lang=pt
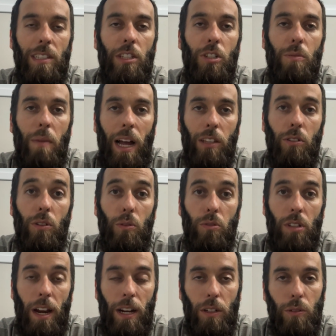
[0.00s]
ritmado deu
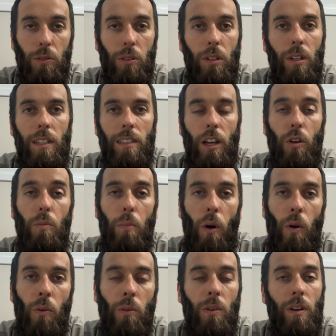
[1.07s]
certo, saiu
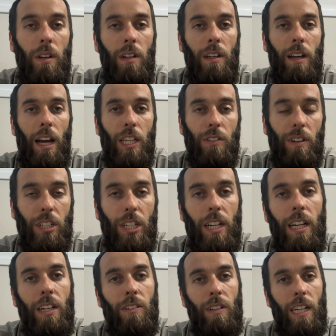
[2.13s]
bom. A gente vai
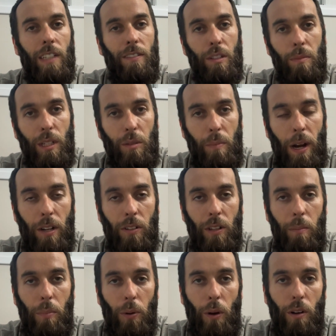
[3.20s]
chegando cada vez mais perto da
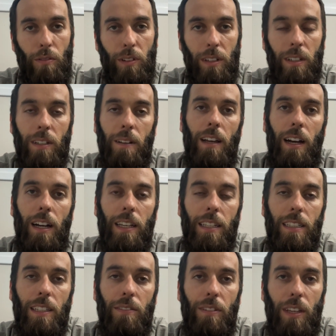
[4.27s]
prova, aí
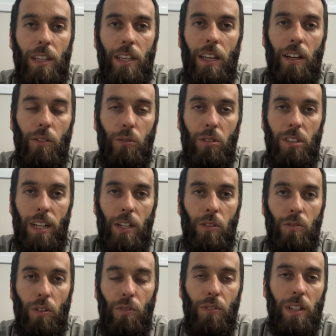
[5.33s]
você vê que os
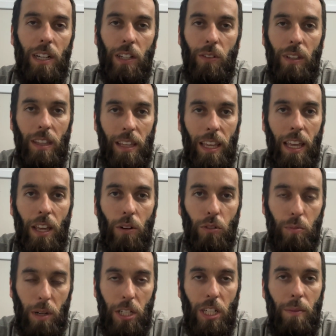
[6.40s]
treinos vão ficando inteiros,
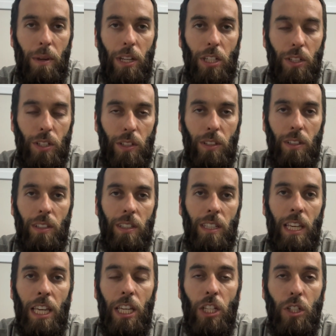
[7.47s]
praticamente em, em
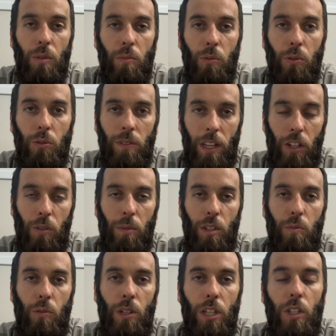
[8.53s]
ritmo, né, no
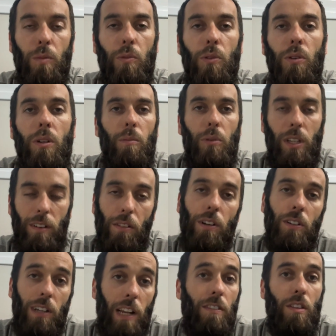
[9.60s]
mesmo ritmo, porque vai
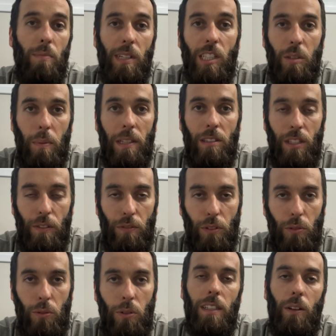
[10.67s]
ficando cada vez mais
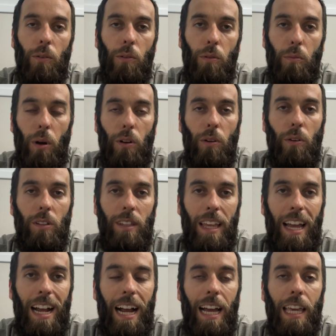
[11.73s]
específico. Então, embora
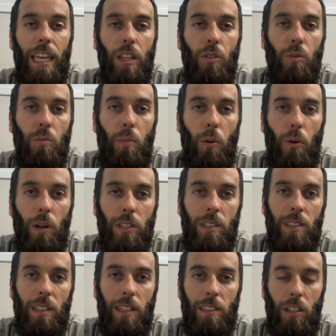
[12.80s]
tenha caído um pouco a
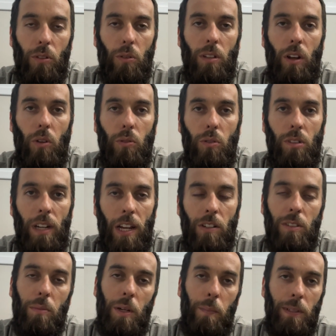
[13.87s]
distância total do treino,
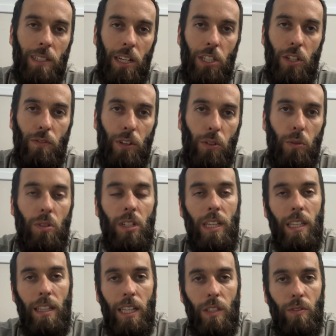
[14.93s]
semana passada eu tinha feito
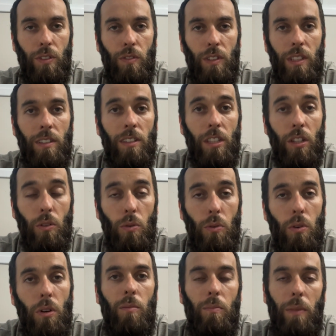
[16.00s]
30, esse fiz
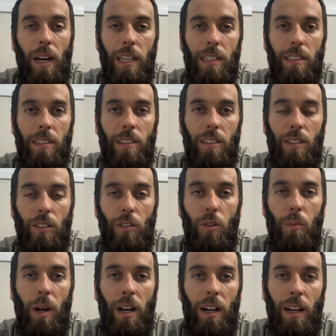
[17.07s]
25, mas com
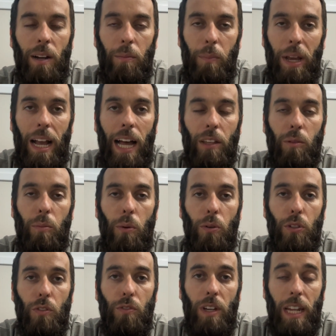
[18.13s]
uma pegada um pouco
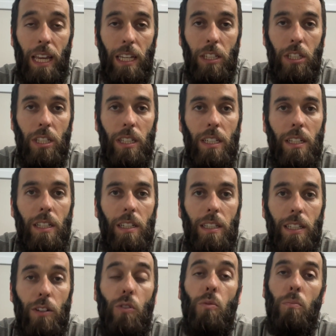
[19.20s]
diferente,
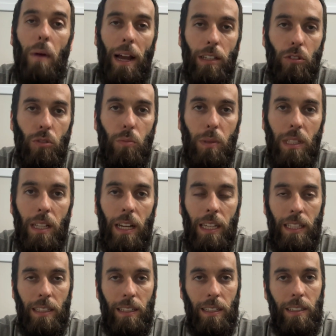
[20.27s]
e com mais subida
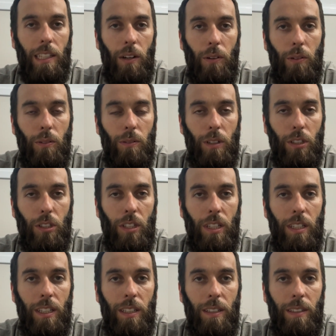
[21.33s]
ainda. Então acho
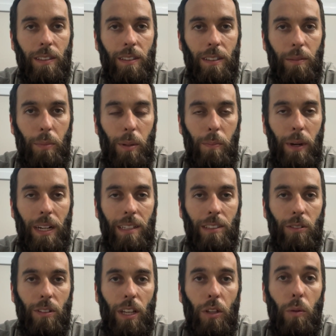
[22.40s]
que a
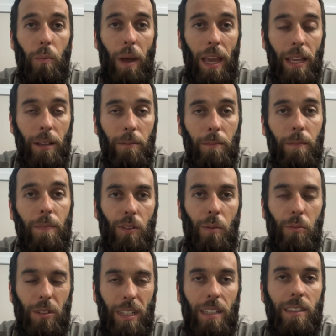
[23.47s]
preparação está indo bem.
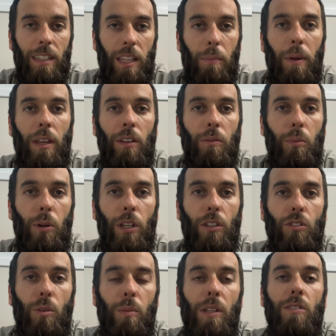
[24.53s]
Vamos trazer também um pouquinho
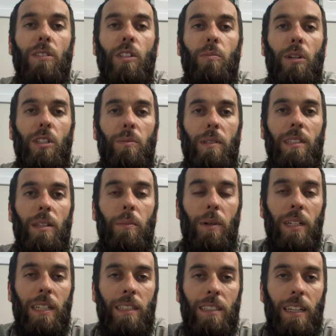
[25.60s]
sobre isso nas próximas
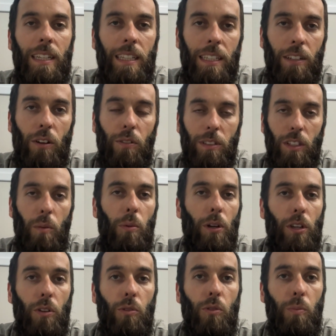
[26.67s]
semanas aí, conversar um
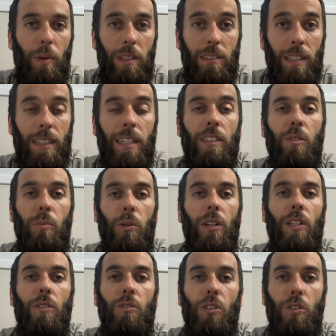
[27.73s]
pouquinho com o PC, trazer um
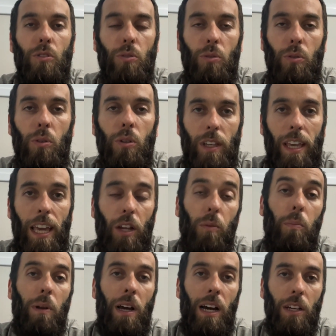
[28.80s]
pouquinho disso que era o
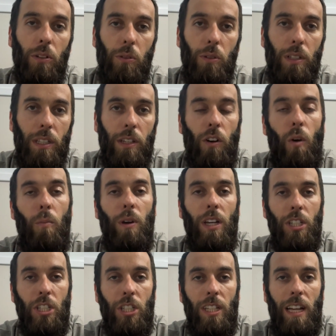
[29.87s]
plano e como que a
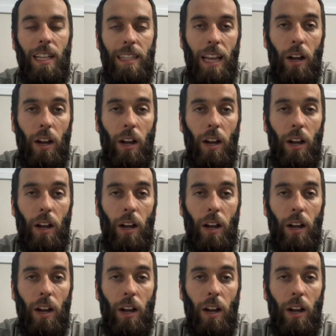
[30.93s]
gente está até